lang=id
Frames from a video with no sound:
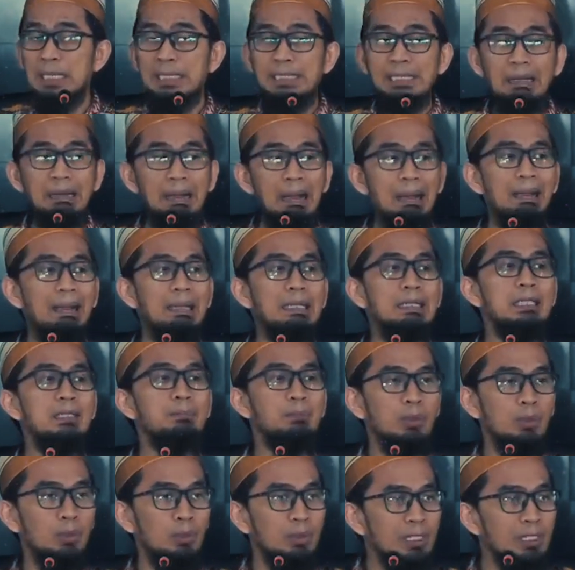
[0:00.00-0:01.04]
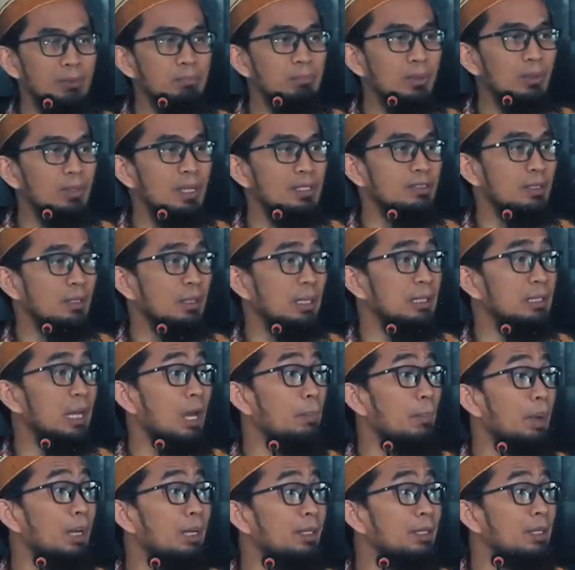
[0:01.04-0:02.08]
yang akan diperoleh berdasarkan
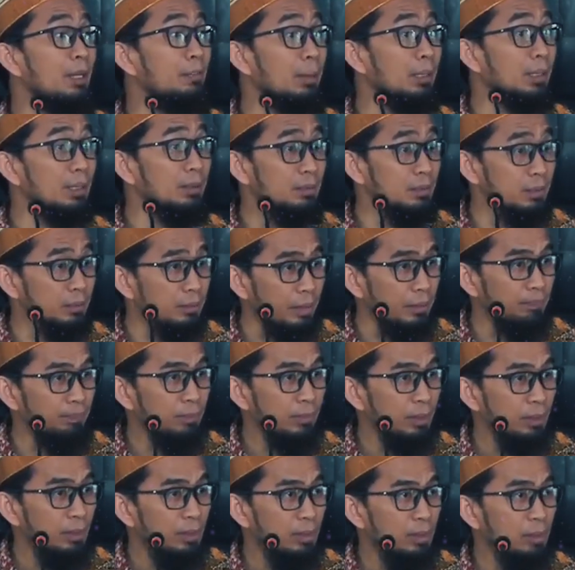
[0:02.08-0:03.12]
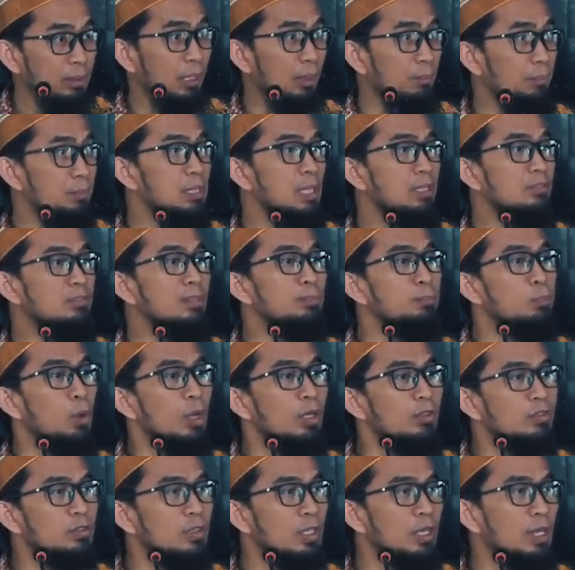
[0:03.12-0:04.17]
amalan-amalan kita. Yang biasa
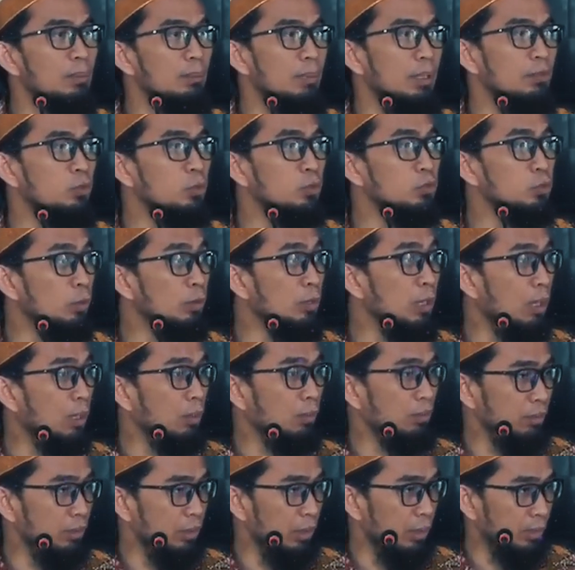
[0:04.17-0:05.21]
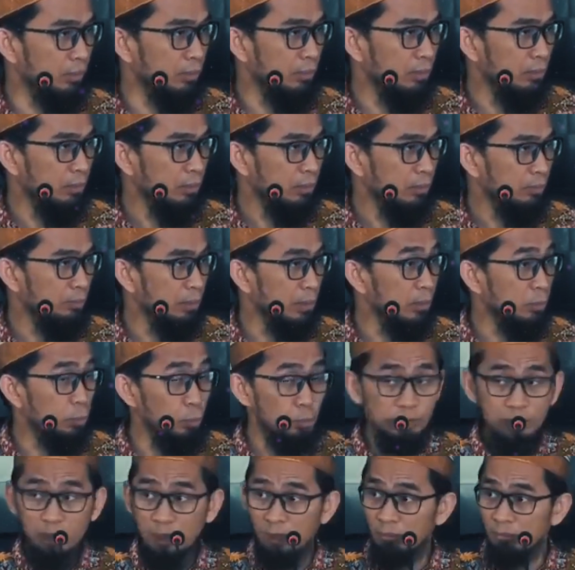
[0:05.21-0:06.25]
puasa masuk surga Ar-Rayyan,
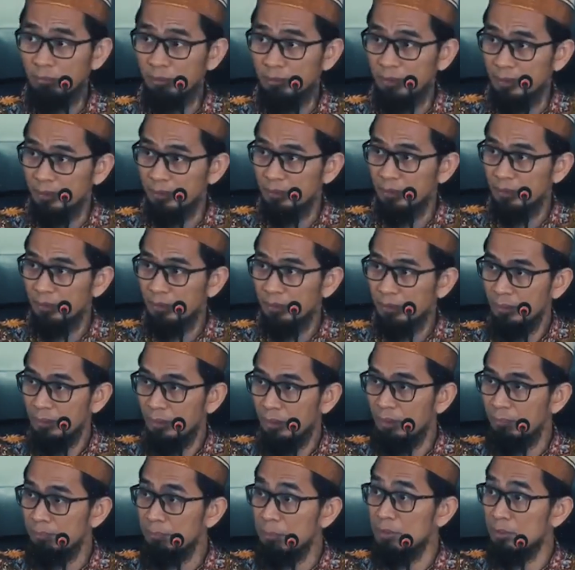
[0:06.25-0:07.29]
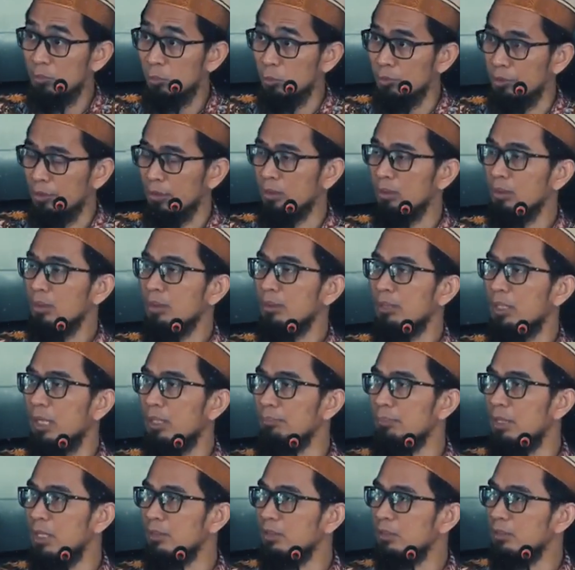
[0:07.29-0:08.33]
pintunya Ar-Rayyan, ya pintunya.
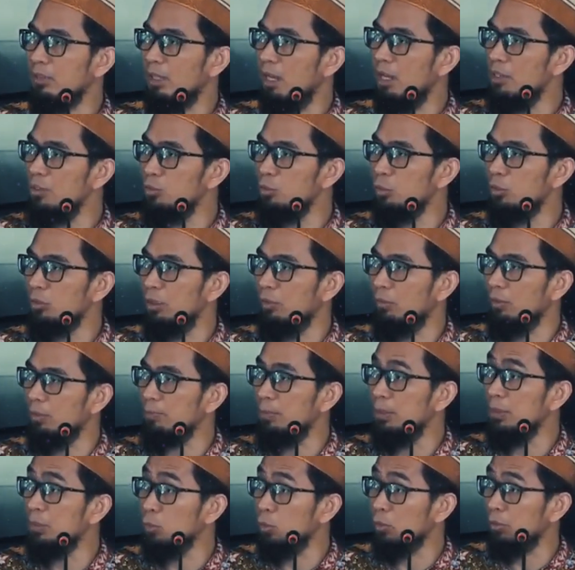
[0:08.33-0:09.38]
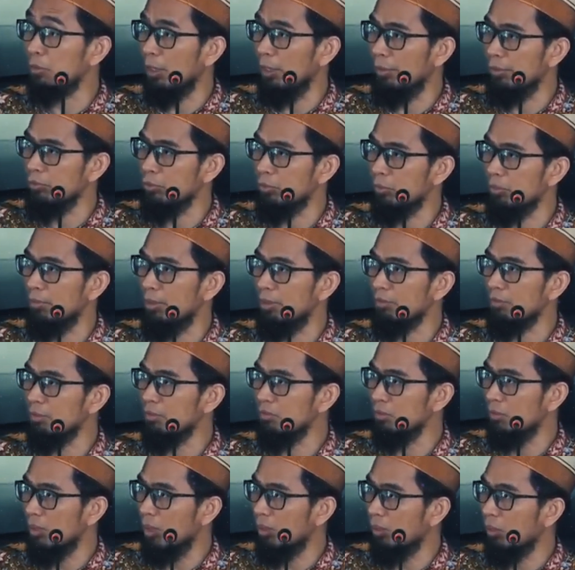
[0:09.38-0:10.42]
Yang biasa tahajud lewat pintu tahajud, biasa
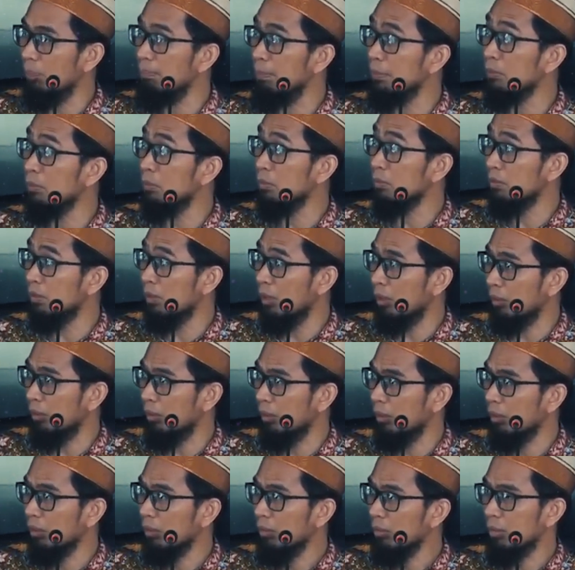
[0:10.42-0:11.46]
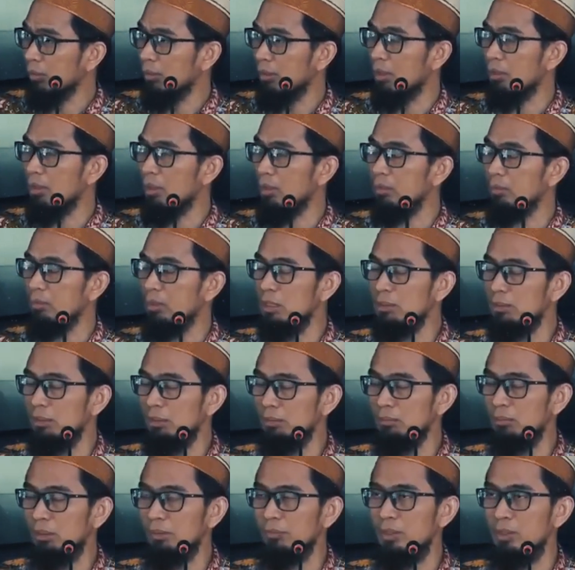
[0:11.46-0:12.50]
sedekah pintu sedekah. Nanti ada
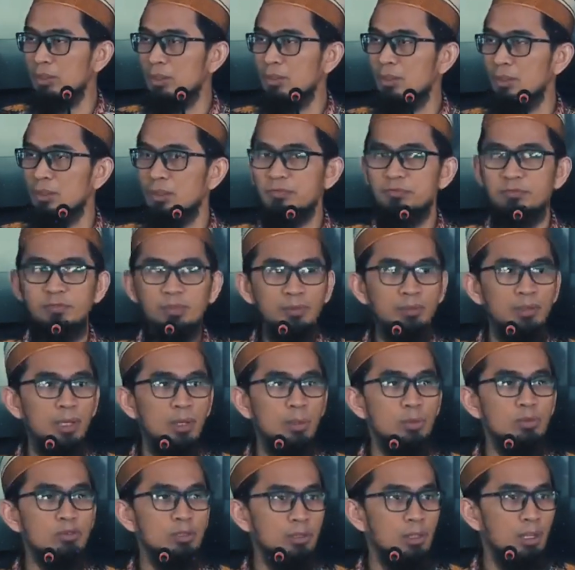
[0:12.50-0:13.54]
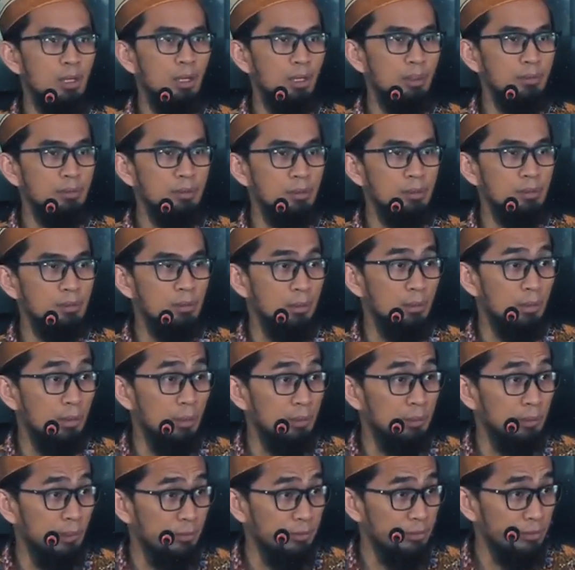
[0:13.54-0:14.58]
tingkat tertingginya ada Firdaus, ada Aden dan
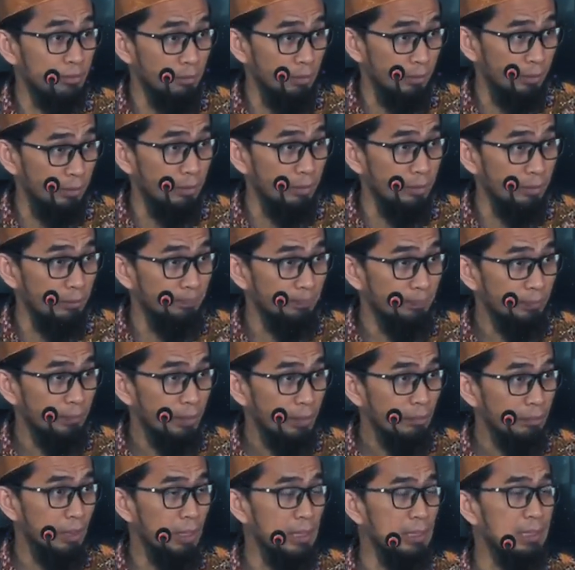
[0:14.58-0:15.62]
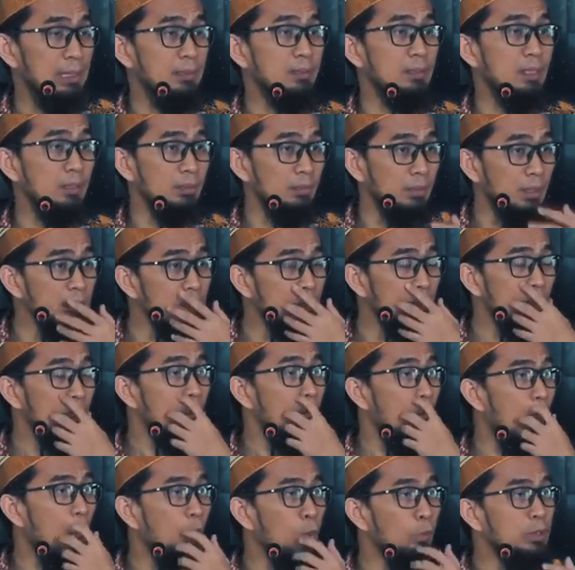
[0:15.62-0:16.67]
lain-lain sebagainya. Baik kata Allah,
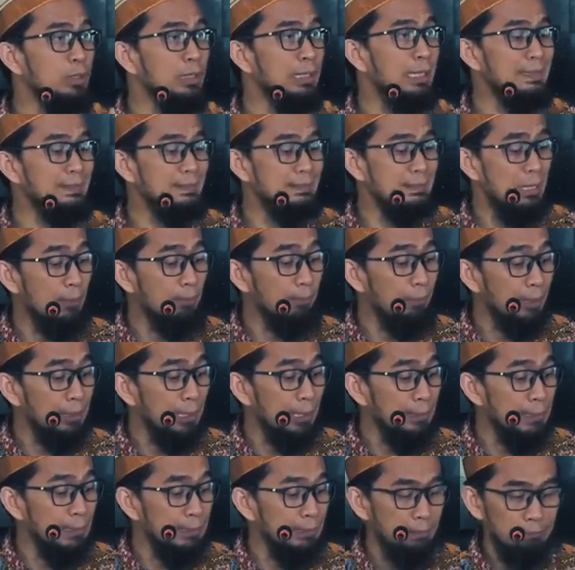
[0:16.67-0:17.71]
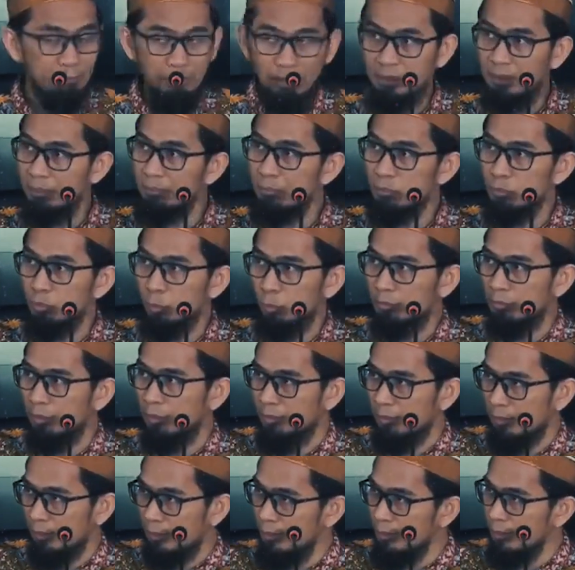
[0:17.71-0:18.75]
aku telah siapkan aneka ragam
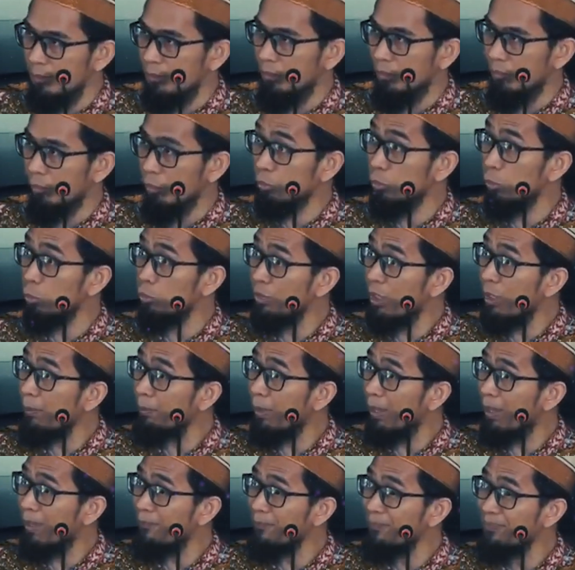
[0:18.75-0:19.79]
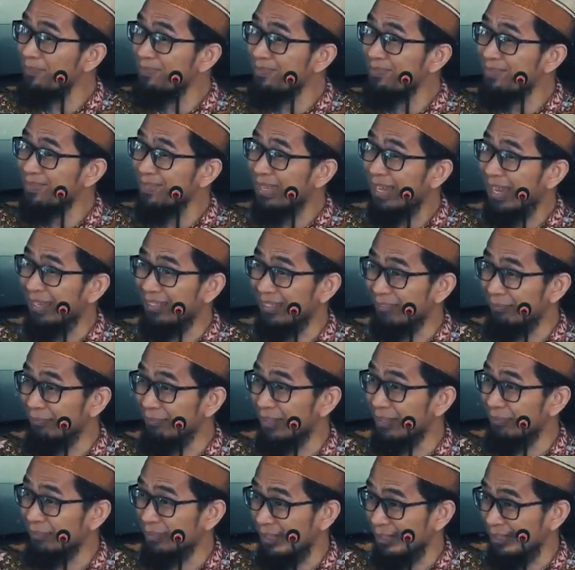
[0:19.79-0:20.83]
surga ini untuk siapa? Ini yang
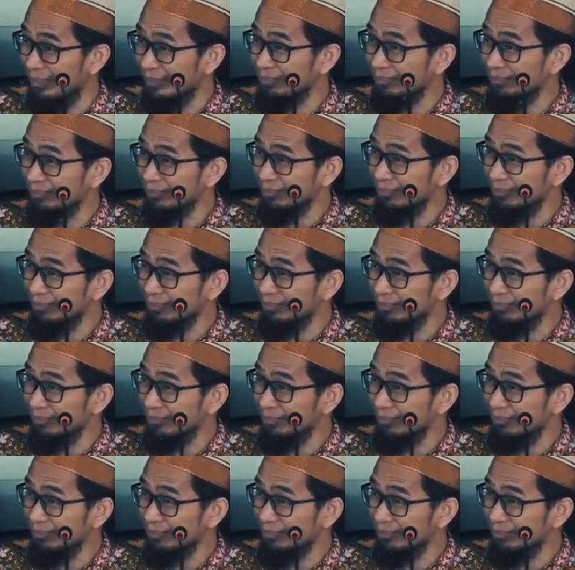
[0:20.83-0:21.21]
paling menarik.